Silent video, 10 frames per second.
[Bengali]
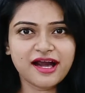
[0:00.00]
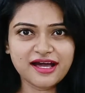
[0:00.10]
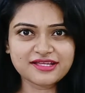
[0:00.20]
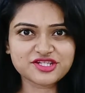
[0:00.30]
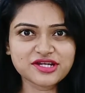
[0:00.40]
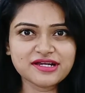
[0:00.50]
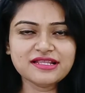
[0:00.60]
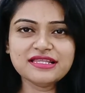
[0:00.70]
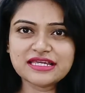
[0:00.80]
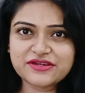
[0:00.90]
আজকাল
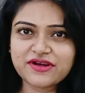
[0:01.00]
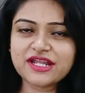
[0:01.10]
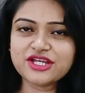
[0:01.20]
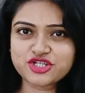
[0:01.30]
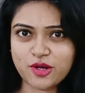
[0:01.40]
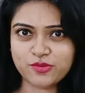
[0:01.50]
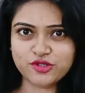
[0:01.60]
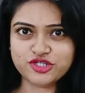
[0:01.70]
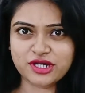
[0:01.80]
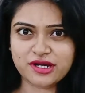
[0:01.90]
লিভারের
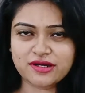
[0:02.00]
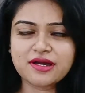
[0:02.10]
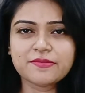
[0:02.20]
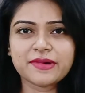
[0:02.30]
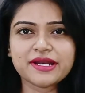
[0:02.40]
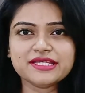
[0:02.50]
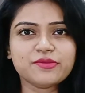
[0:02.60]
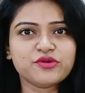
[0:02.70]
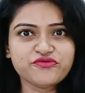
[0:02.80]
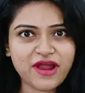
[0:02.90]
সমস্যা মানে
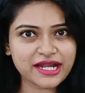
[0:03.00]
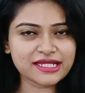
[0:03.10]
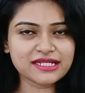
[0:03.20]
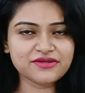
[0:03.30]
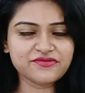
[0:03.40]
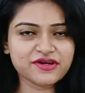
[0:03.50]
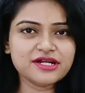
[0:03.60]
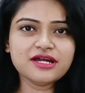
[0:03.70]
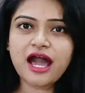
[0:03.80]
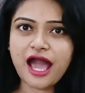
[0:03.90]
যেমন ফ্যাটি লিভার
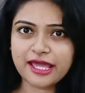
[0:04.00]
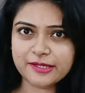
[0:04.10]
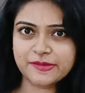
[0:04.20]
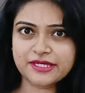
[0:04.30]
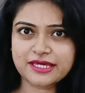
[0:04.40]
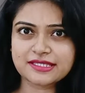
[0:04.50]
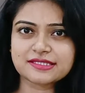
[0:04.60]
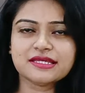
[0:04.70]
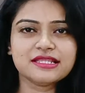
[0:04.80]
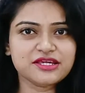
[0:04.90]
আইবিএস
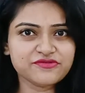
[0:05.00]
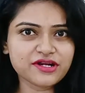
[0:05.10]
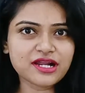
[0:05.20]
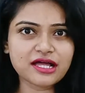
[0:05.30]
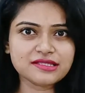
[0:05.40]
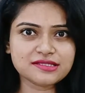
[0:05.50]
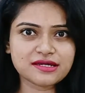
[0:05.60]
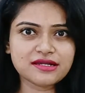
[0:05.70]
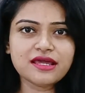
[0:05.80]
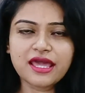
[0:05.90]
লিভার আলসার
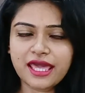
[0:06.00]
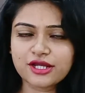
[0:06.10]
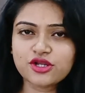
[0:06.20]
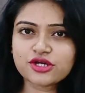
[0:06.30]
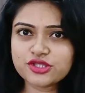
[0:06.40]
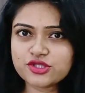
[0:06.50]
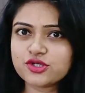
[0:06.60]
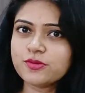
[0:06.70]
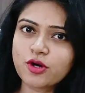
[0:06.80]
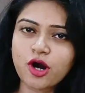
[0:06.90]
এগুলো কিন্তু
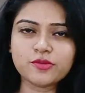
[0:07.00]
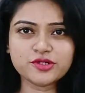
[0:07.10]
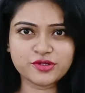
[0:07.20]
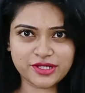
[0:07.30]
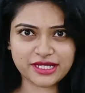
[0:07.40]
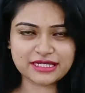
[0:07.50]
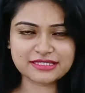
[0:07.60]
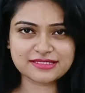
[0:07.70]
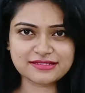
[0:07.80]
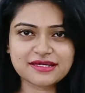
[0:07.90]
খুব কমন হয়ে
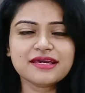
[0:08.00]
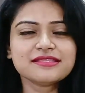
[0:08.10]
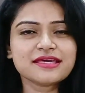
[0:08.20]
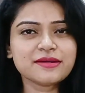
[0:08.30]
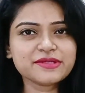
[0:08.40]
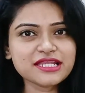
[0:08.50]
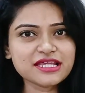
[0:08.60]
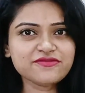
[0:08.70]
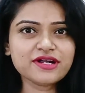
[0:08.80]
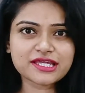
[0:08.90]
গেছে তাই আমাদের
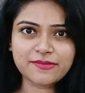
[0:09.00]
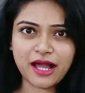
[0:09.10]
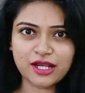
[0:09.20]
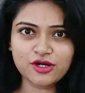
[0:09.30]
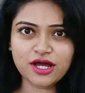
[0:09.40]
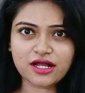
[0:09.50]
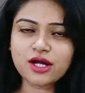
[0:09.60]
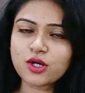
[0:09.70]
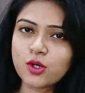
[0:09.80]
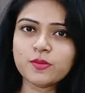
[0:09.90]
লিভারকে ভালো রাখা
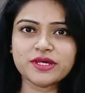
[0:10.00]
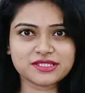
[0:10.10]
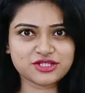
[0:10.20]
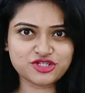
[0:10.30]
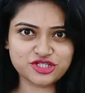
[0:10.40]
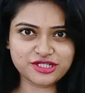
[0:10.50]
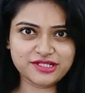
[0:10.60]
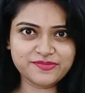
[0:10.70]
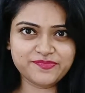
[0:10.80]
খুব এসেন্সিয়াল